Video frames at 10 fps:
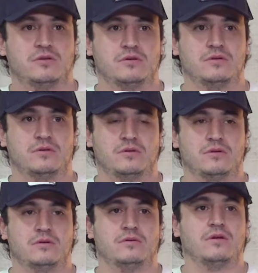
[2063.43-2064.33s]
Somos
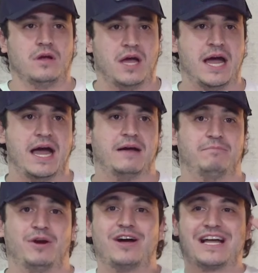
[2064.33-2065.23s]
los bros. Ajá,
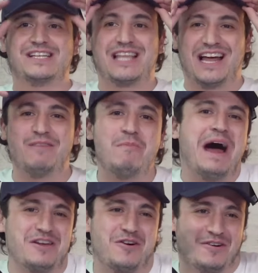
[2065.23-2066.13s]
pero acá está el
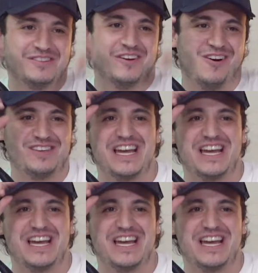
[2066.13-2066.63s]
Mario, ¿no?